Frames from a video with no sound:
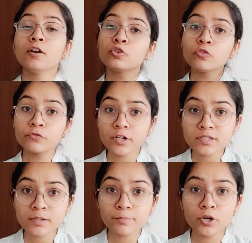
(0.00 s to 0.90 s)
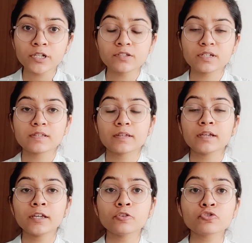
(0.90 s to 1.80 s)
तो फर्स्ट इंपॉर्टेंट चीज़ है
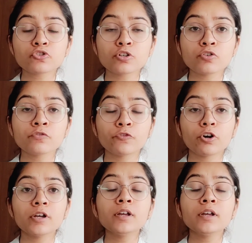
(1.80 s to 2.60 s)
कि यू शुड लुक फॉर